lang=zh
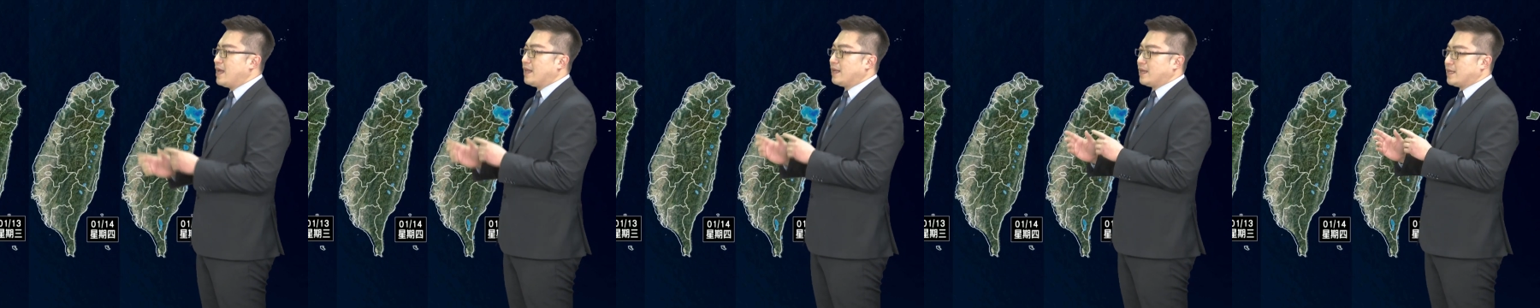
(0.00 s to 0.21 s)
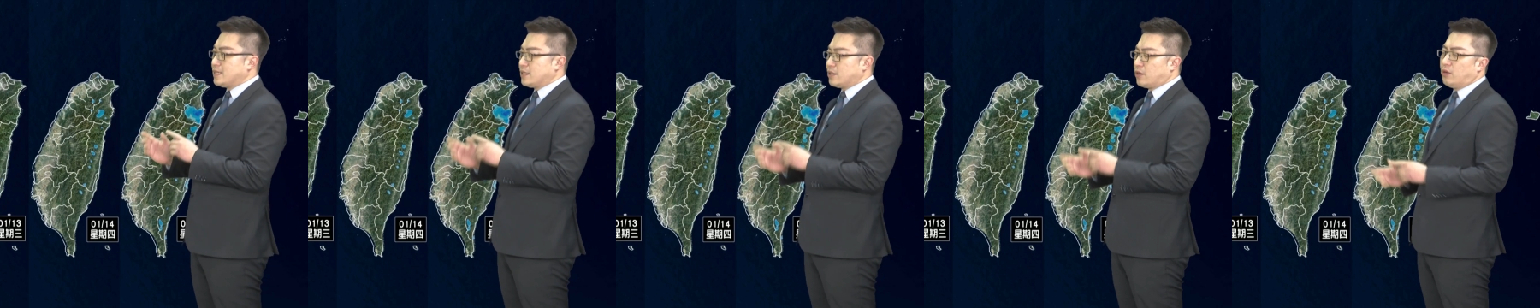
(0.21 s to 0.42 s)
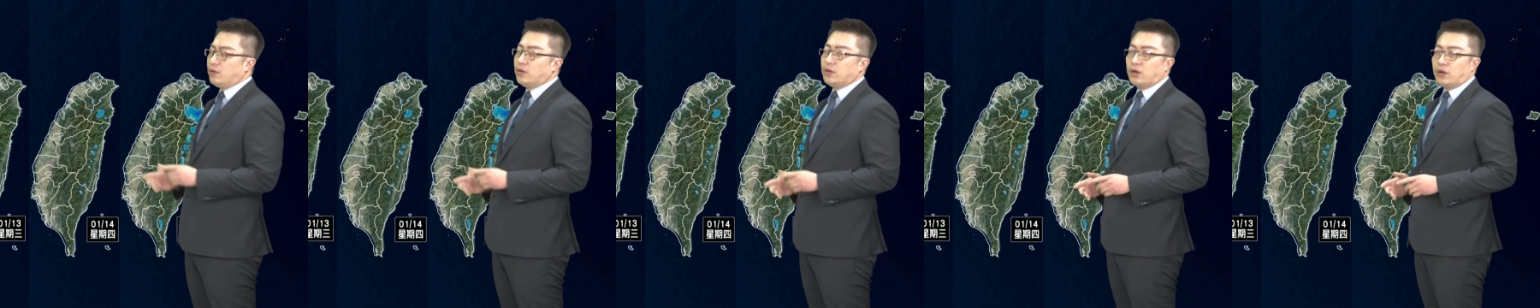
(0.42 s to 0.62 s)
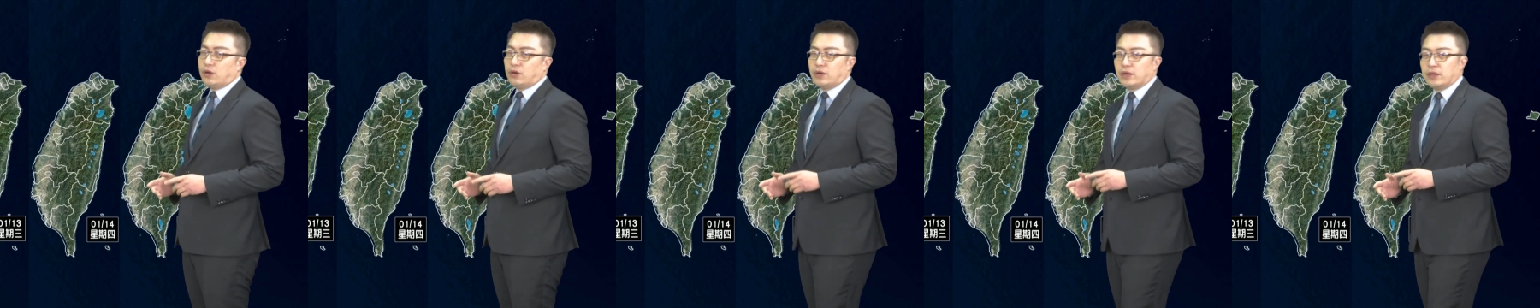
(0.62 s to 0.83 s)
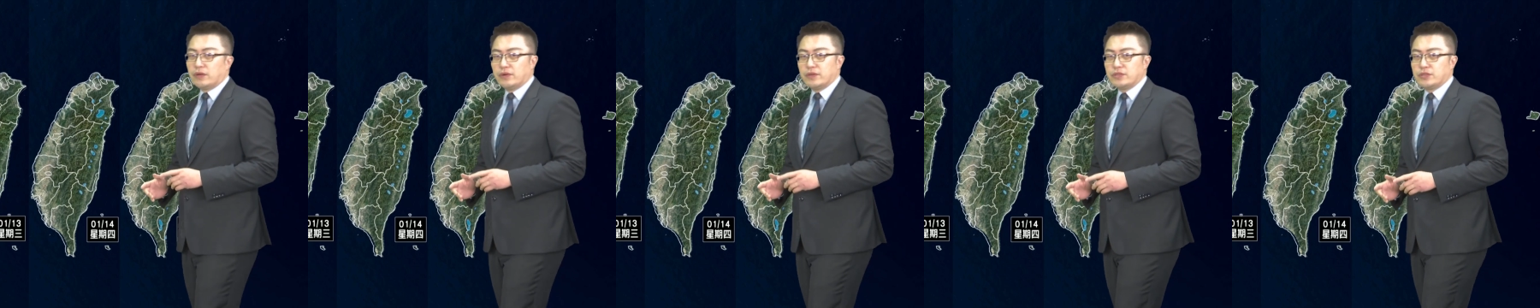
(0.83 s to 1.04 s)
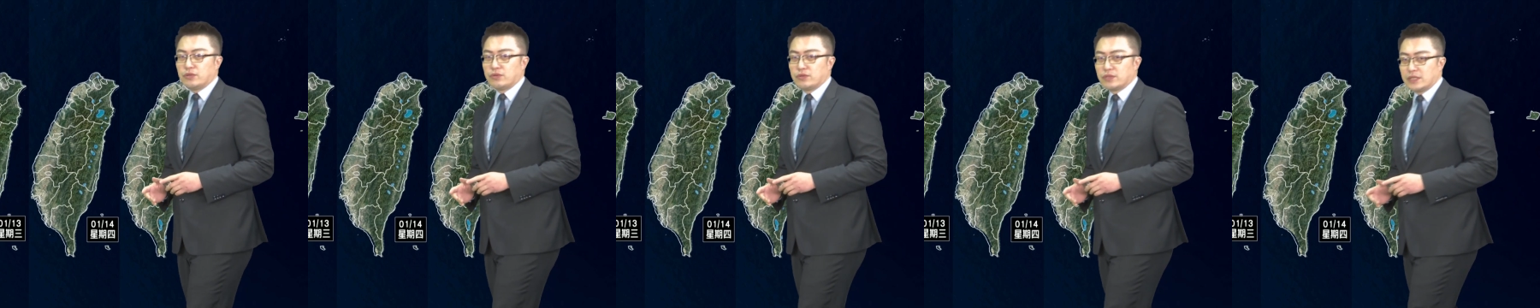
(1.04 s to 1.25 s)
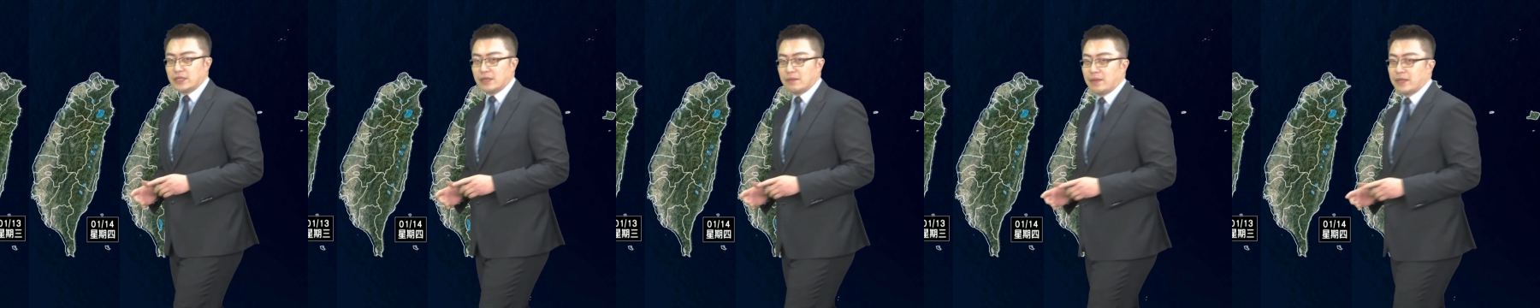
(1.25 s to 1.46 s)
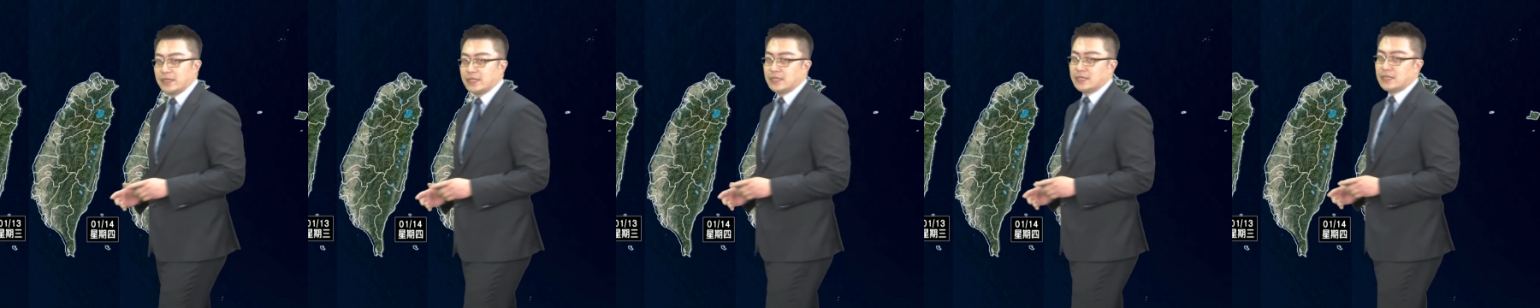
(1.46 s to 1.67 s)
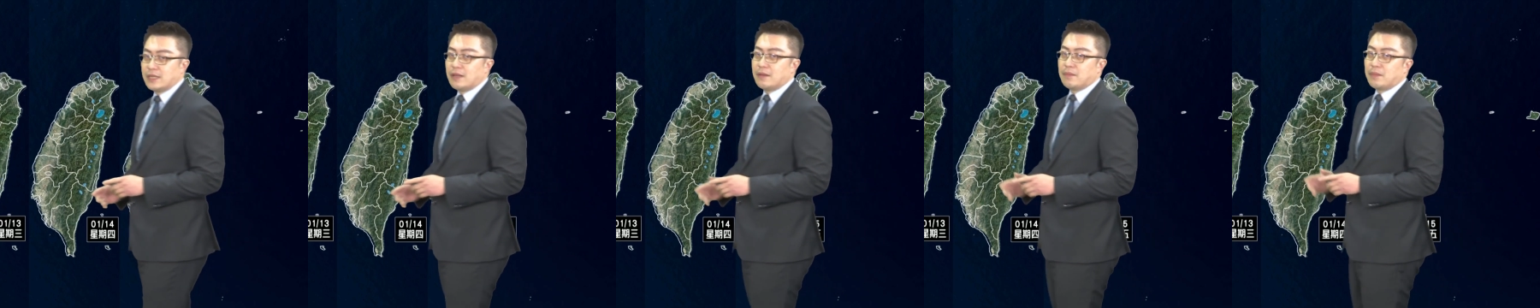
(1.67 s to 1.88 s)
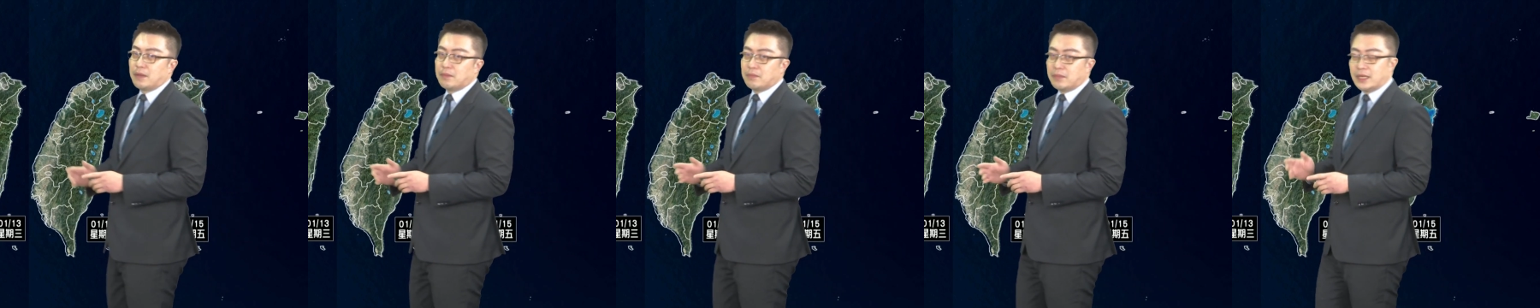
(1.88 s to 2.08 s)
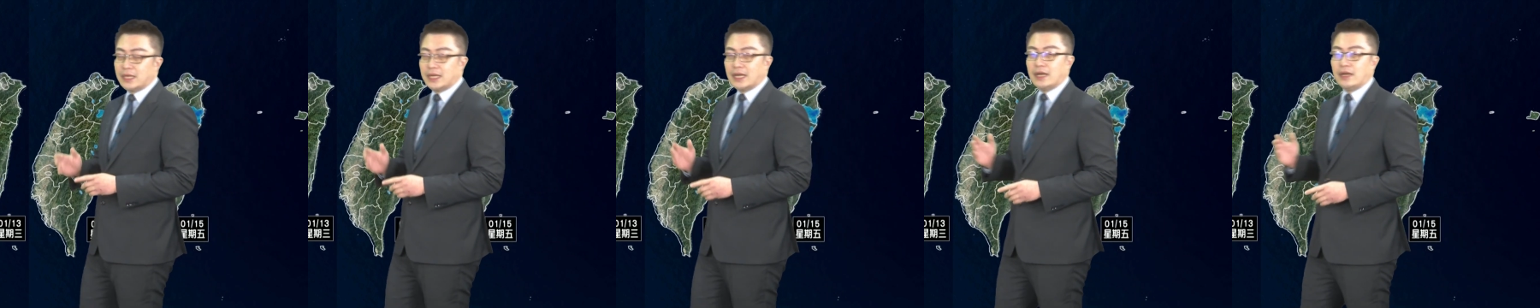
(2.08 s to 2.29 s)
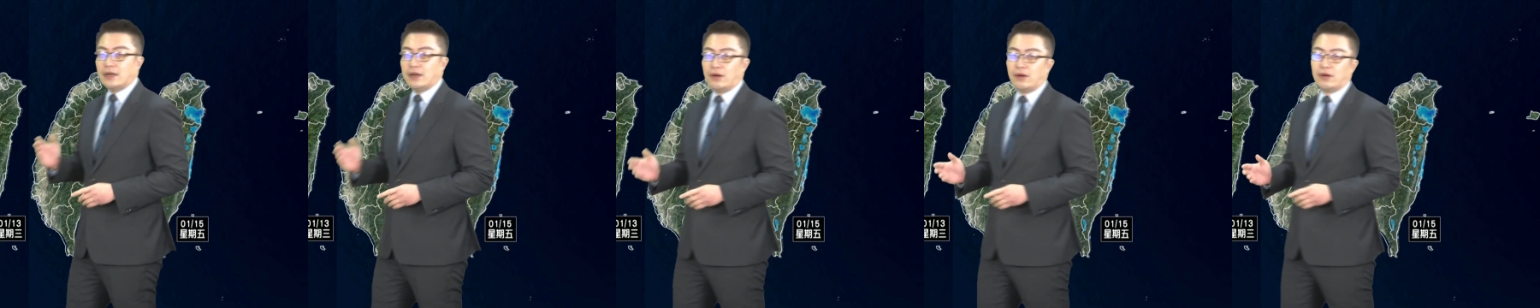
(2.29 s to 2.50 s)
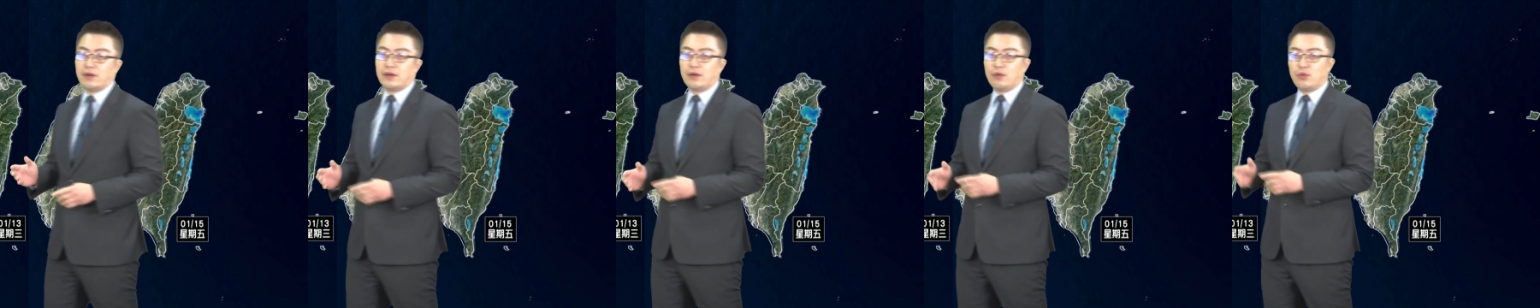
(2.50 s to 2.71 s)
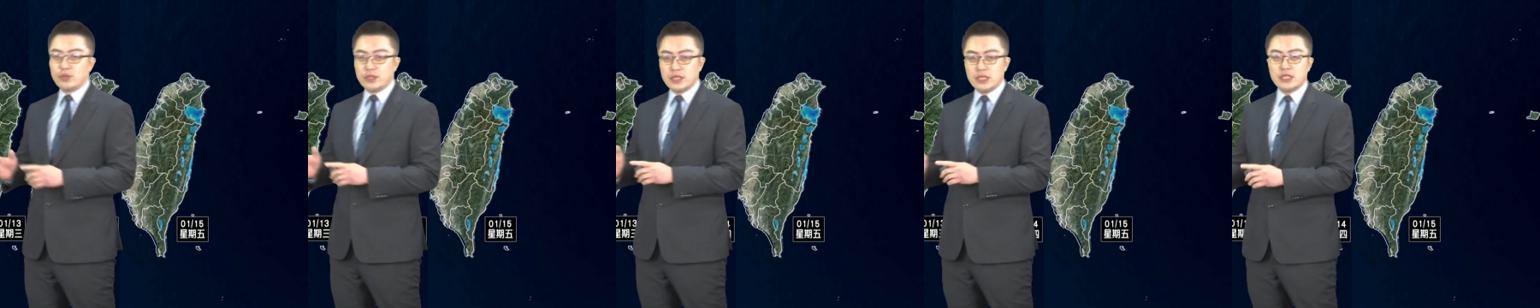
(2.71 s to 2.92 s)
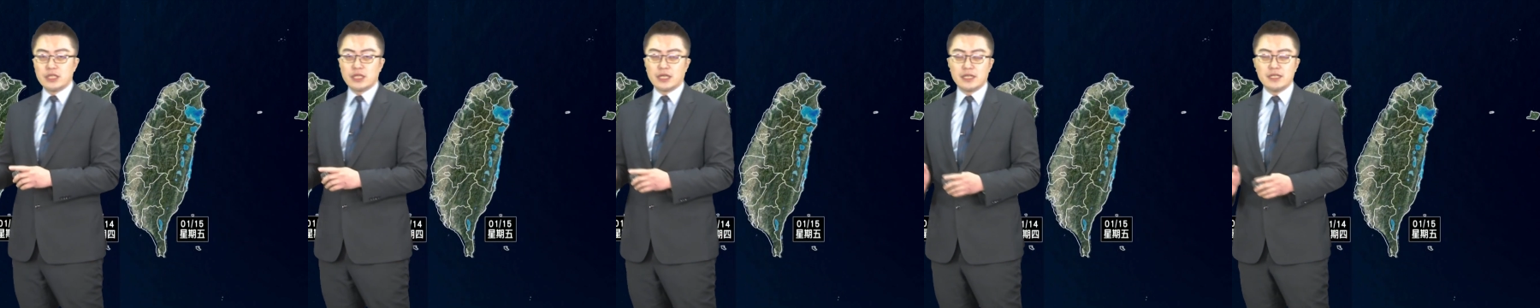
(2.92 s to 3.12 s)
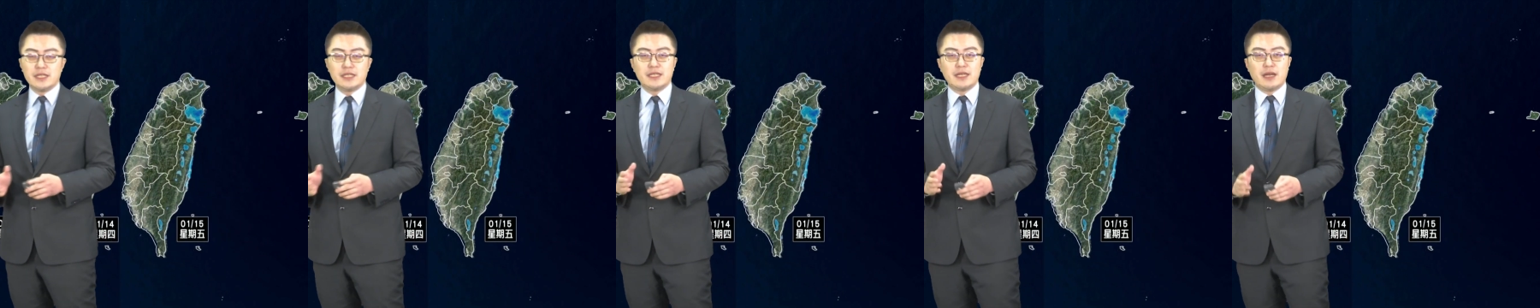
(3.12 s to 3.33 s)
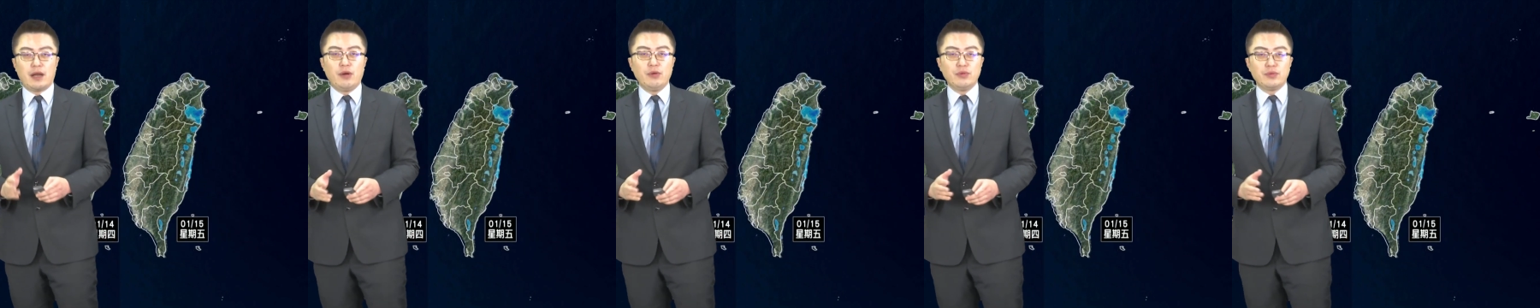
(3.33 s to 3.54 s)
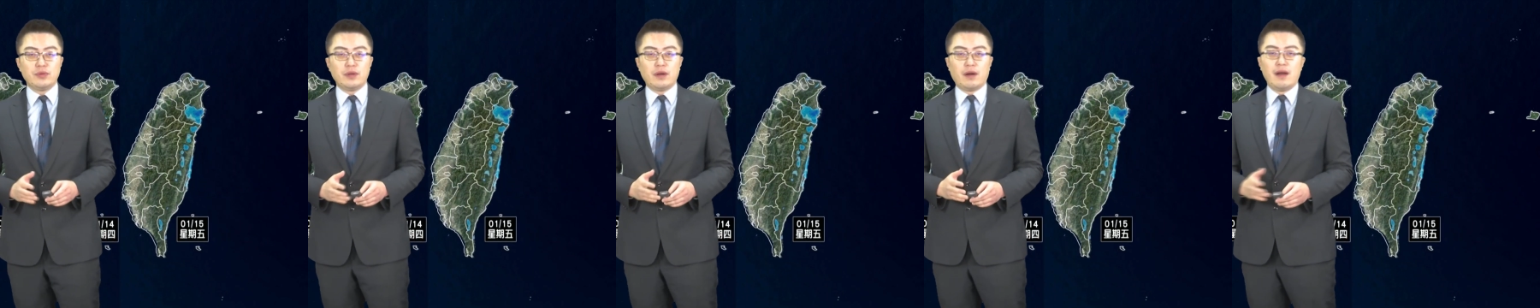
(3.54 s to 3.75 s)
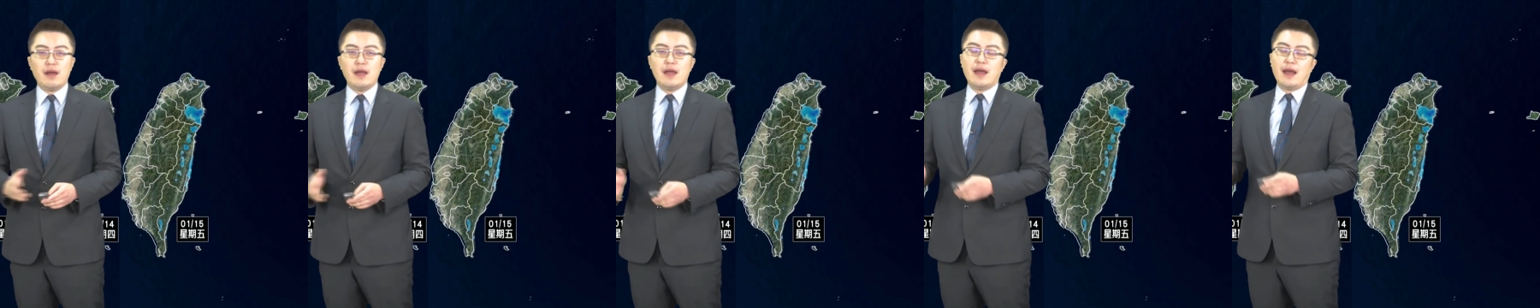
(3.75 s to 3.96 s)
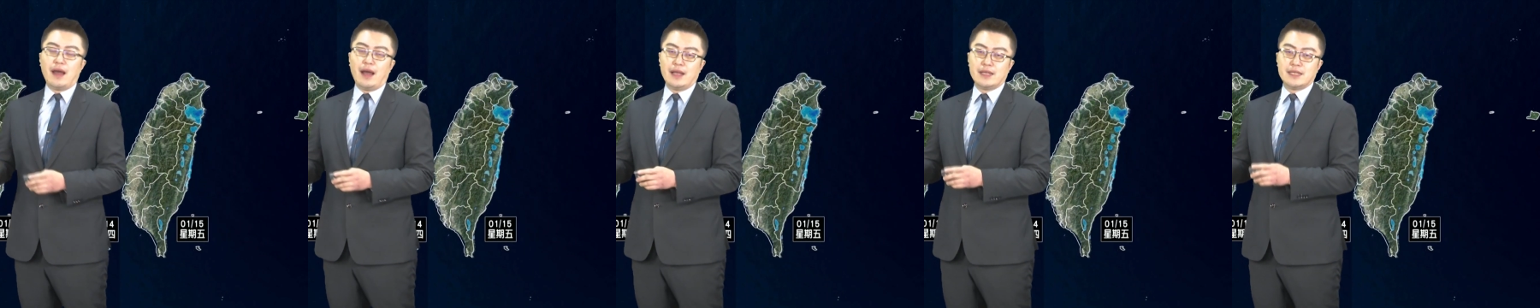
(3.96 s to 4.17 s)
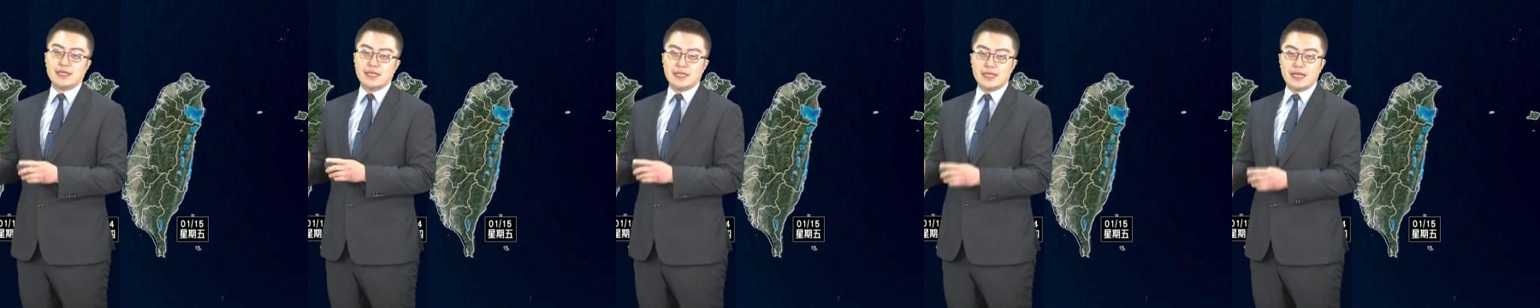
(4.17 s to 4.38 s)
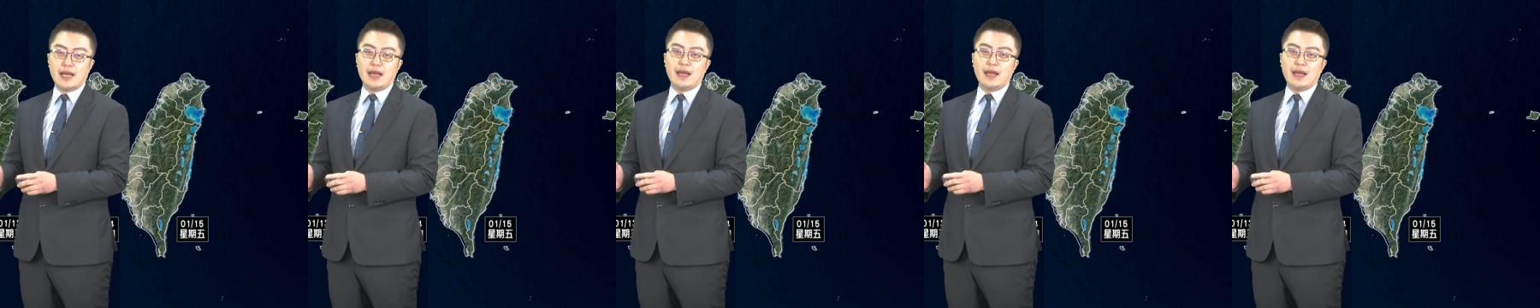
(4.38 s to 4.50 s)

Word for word: 那是讲落雨会少些嘛，是些蒙蒙啊雨，或是这个小雨哦啊，而且